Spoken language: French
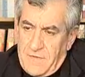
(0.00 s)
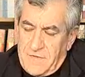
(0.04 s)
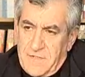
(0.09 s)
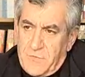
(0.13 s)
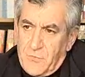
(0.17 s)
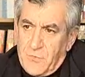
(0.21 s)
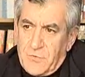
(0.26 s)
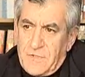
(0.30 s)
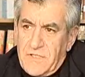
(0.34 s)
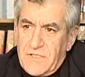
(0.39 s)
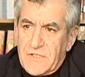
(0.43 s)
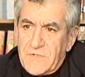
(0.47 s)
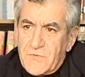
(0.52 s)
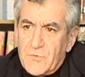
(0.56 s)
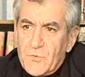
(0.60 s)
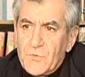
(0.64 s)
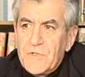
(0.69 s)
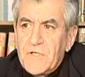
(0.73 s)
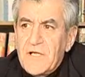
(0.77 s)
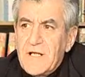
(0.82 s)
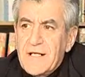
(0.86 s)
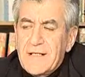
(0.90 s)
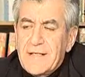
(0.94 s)
c'est une
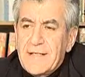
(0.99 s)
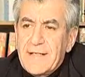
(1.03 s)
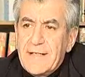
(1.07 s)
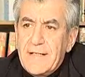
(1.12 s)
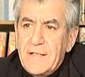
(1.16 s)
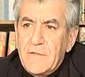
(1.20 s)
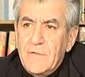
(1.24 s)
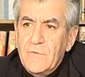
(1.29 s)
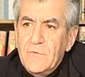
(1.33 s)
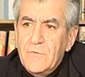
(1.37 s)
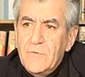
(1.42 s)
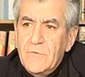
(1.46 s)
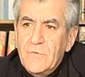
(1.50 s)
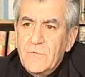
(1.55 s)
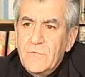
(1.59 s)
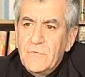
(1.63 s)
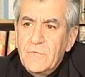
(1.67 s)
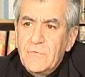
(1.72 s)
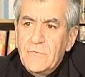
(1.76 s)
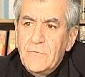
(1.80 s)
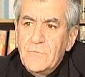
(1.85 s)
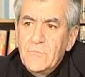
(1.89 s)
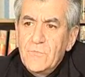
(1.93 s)
question dans laquelle
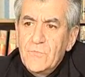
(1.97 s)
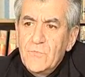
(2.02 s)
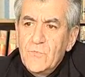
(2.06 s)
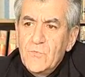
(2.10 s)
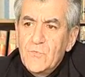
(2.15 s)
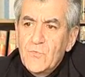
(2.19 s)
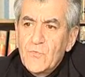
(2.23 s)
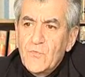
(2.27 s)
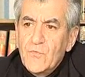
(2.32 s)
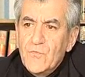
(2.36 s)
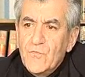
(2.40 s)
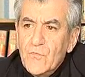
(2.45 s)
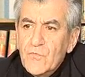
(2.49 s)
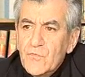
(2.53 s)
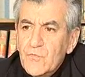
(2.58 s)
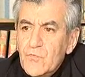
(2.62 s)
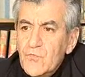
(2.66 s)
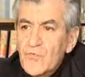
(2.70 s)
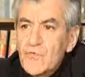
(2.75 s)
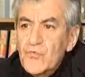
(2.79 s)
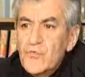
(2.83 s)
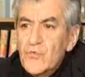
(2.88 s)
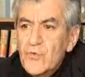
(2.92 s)
nous nous trouvons
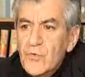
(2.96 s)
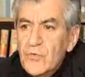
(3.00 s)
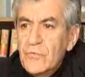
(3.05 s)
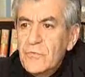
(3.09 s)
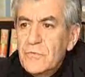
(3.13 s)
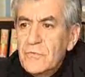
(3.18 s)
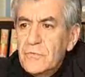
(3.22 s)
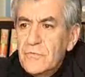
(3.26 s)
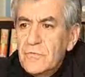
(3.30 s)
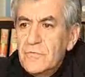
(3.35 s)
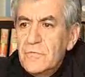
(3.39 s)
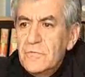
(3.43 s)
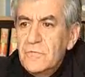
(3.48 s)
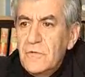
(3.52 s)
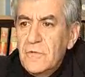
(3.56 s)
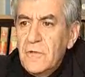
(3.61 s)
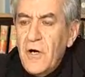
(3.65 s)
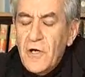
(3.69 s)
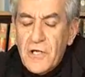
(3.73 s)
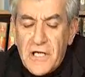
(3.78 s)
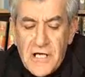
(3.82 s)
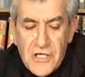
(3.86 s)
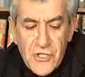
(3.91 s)

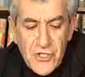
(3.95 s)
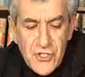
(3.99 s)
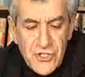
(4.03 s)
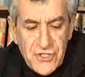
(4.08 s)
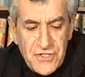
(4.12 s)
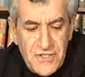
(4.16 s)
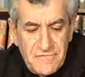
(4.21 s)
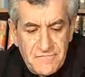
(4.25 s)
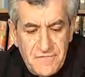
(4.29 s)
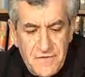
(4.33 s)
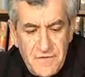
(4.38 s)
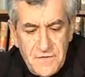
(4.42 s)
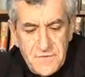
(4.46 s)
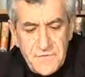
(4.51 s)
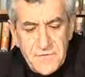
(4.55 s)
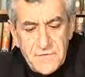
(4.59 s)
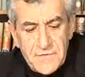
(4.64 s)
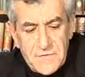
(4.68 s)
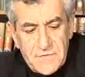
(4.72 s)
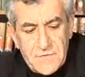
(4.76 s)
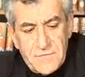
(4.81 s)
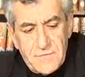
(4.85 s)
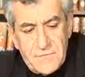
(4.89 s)
toujours engagés
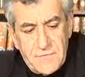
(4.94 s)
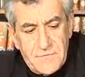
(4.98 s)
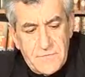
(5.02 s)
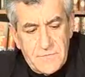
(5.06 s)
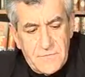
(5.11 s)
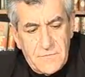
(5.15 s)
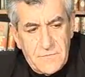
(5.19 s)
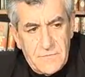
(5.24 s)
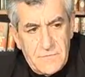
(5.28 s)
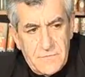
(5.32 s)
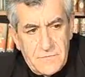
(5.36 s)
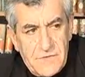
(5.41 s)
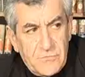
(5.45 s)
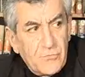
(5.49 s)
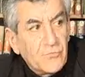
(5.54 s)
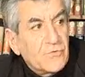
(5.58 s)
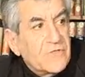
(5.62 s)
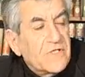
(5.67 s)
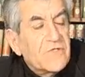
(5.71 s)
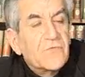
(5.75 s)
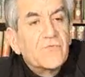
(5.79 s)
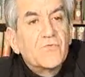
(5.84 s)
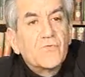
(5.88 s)
d'avance. c'est
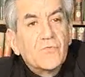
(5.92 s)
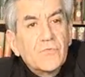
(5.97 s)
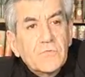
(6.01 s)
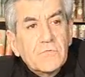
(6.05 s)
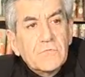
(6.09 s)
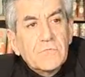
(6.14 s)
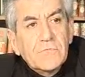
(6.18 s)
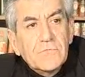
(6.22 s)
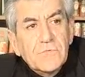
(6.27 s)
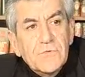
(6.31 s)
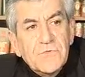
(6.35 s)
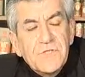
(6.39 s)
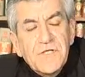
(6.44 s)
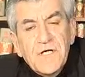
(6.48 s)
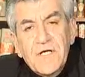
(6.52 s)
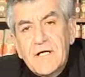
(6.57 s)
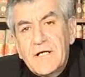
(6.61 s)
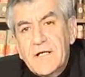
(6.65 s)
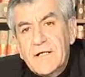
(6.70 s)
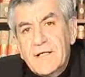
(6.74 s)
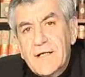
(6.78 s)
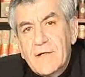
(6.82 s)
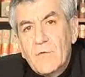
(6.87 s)
une question, je
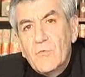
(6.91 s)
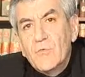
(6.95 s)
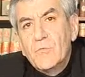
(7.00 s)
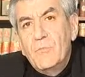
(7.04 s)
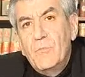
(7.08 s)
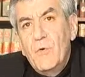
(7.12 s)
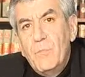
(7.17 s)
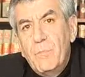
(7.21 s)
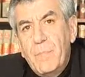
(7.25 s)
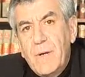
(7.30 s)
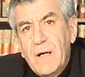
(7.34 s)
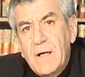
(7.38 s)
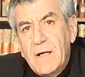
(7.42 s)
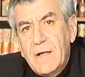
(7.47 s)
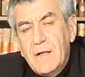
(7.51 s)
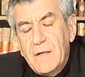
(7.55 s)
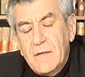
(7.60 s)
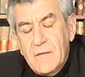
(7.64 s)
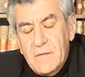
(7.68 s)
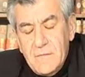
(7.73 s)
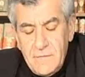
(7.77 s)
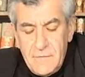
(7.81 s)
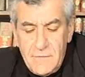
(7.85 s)
dirais, à laquelle on ne peut
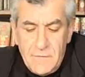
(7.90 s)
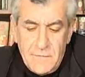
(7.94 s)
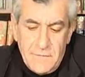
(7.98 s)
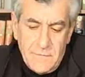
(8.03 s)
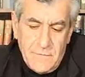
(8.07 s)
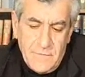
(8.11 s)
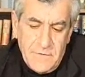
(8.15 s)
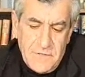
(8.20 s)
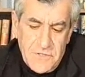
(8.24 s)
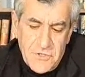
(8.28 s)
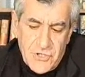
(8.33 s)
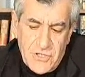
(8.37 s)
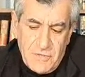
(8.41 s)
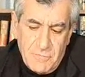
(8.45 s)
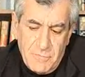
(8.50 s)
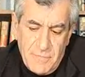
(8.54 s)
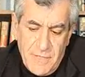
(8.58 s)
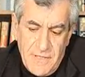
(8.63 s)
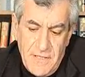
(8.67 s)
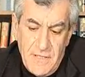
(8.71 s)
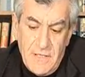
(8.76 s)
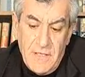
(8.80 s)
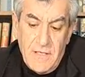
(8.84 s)
pas
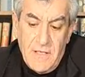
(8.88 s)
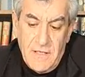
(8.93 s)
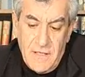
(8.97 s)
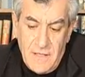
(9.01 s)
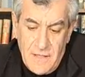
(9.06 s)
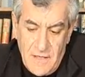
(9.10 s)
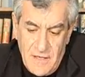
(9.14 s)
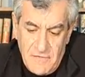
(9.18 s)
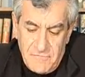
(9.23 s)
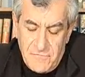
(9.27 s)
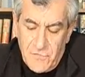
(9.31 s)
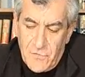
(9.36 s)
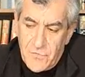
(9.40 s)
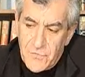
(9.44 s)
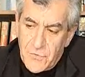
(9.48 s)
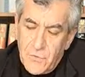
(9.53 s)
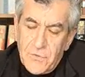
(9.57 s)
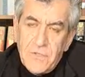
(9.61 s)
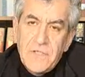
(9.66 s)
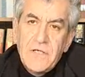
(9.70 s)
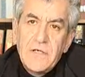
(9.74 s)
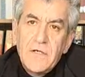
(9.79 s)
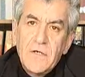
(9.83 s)
échapper, et a
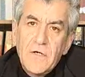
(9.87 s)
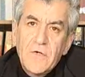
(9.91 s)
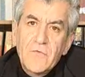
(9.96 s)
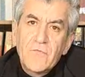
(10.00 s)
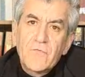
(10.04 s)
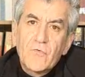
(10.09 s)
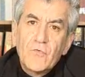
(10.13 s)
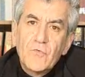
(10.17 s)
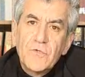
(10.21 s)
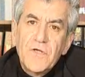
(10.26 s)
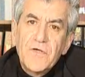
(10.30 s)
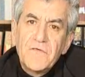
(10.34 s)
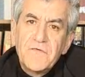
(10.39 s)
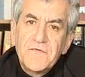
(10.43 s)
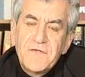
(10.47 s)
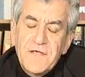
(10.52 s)
fortiori lorsqu'on